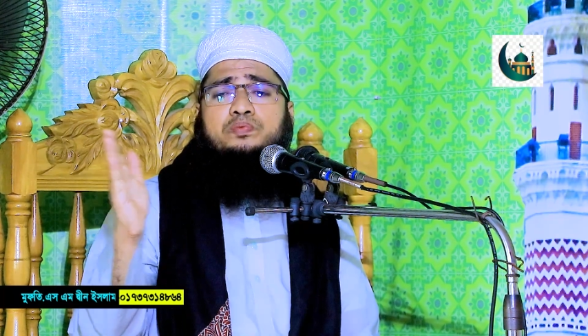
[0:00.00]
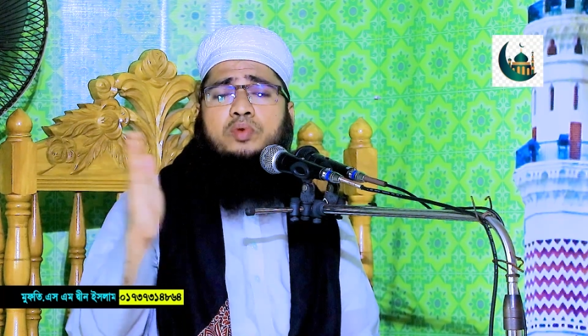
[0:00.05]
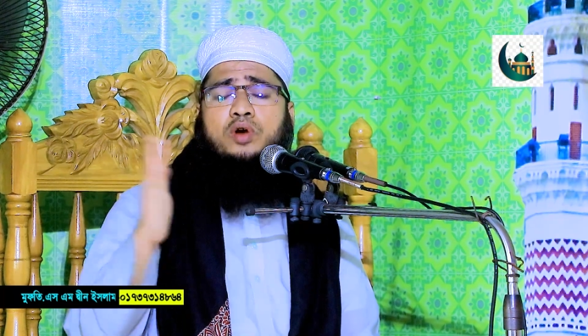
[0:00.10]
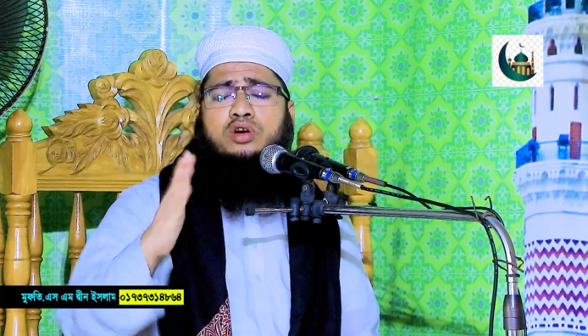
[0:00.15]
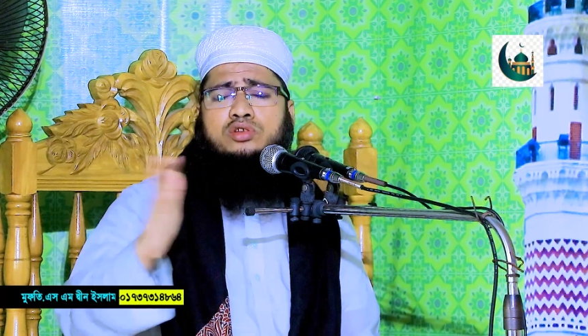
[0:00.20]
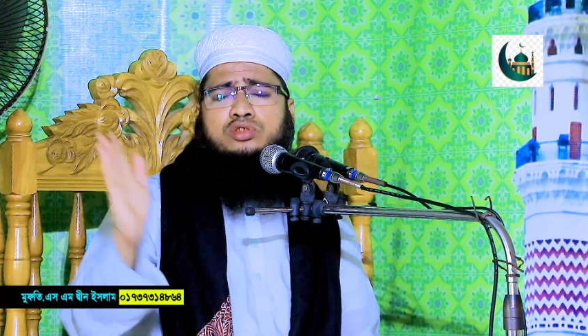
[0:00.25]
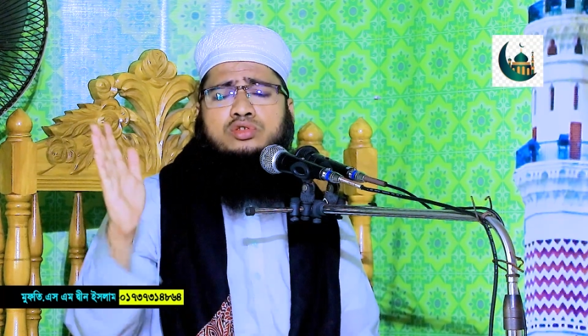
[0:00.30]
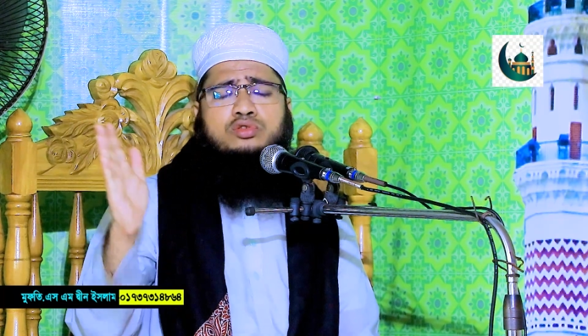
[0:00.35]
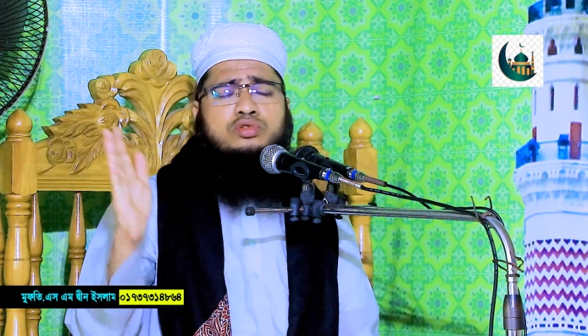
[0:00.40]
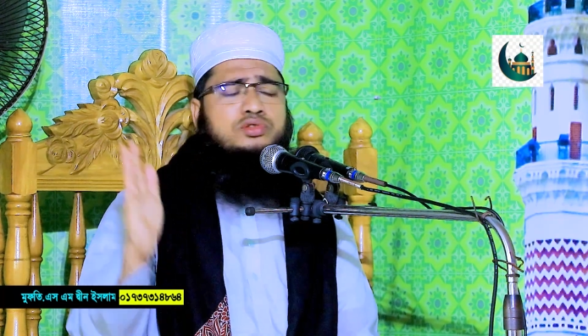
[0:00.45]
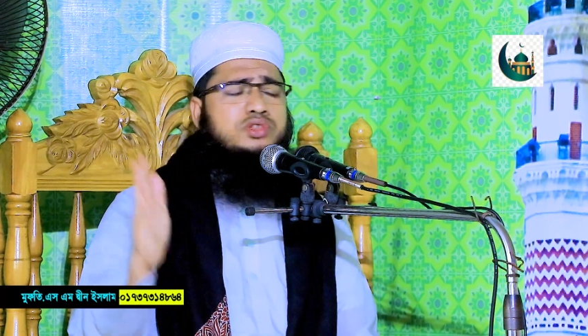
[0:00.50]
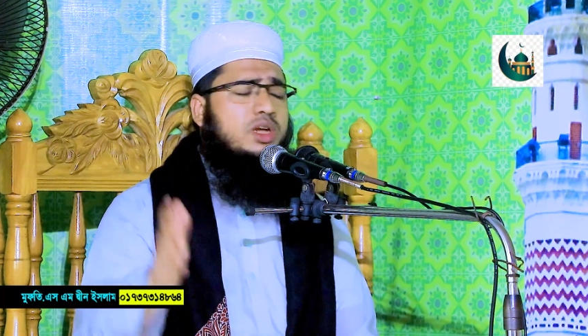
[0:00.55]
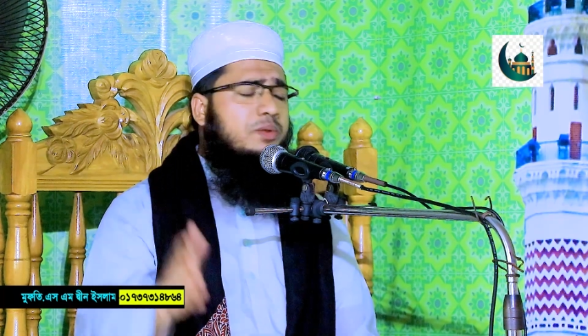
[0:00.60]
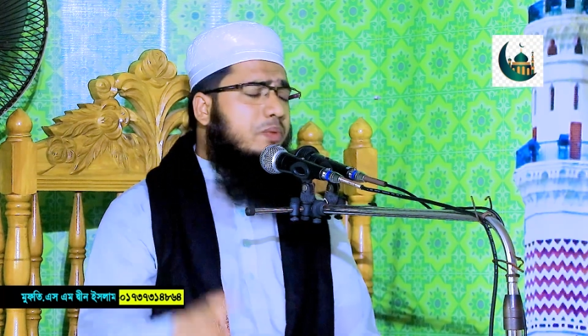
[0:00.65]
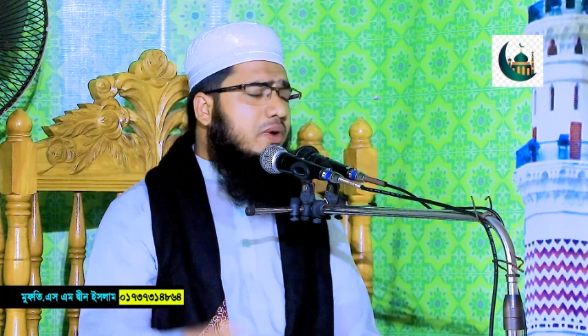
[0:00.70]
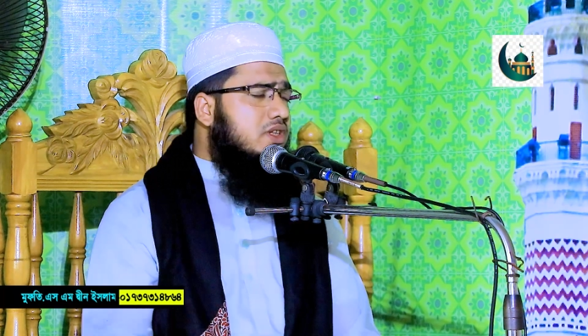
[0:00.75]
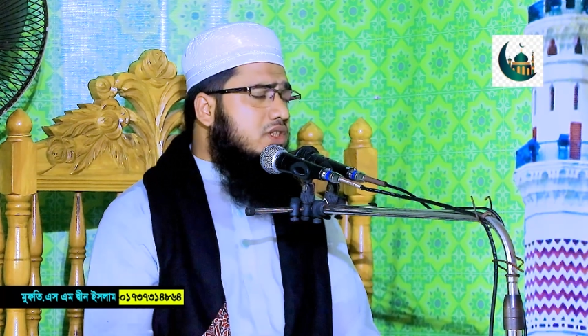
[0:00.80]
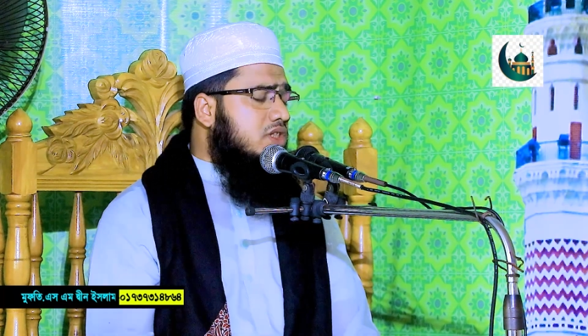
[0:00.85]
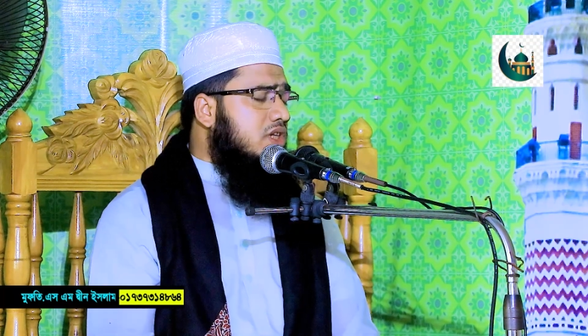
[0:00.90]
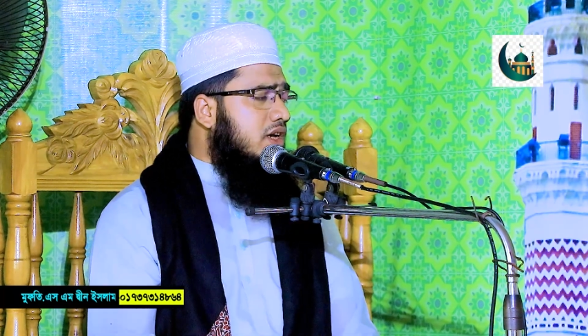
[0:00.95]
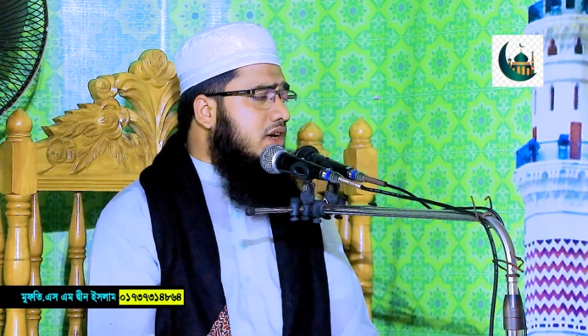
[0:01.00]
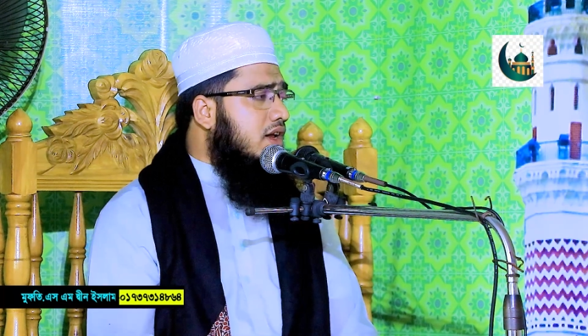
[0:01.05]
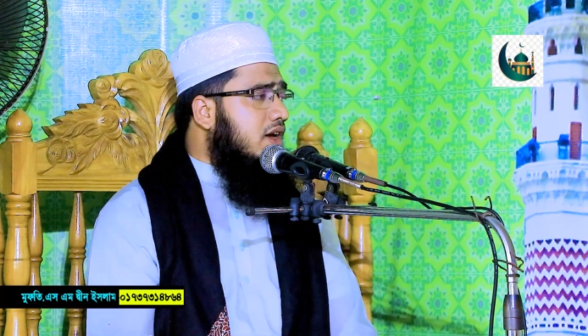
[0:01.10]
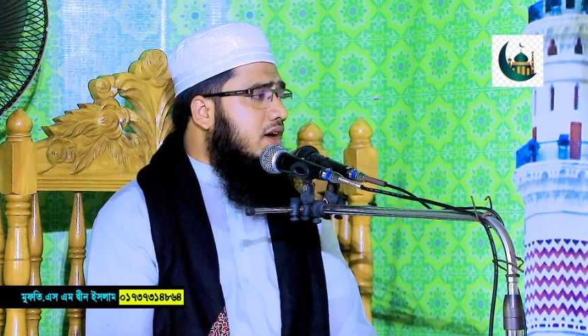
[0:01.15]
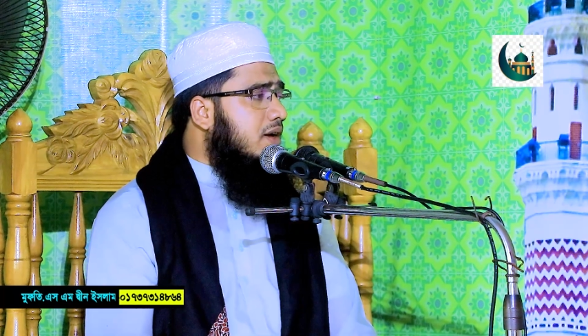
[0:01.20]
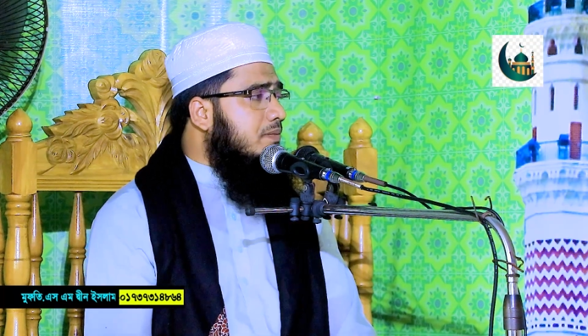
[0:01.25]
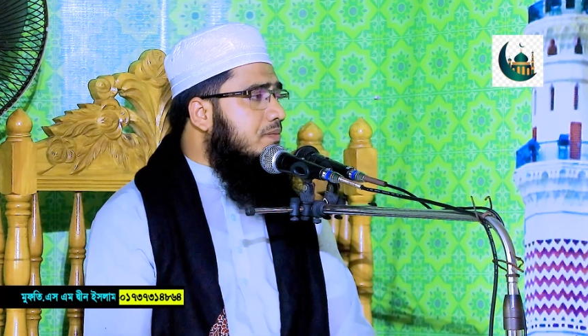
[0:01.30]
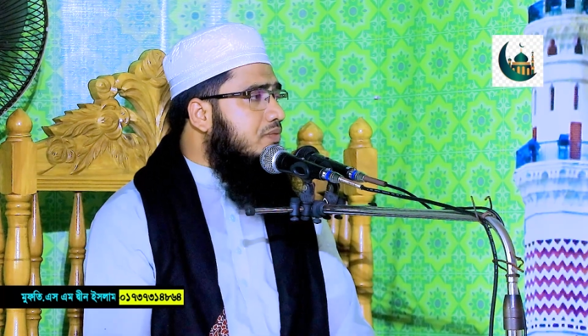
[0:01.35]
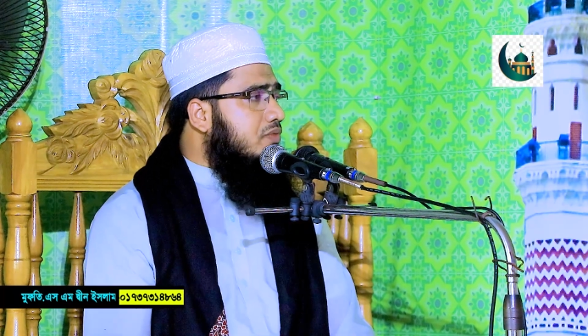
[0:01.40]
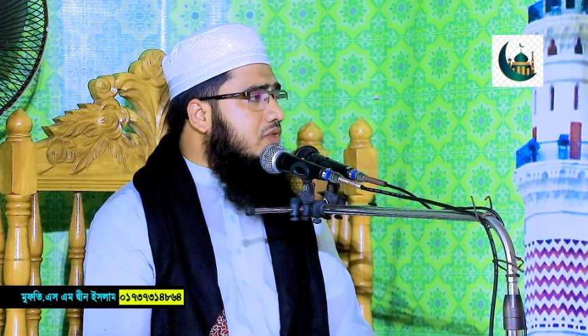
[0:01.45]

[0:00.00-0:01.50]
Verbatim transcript: পথ খুঁজে পাচ্ছে না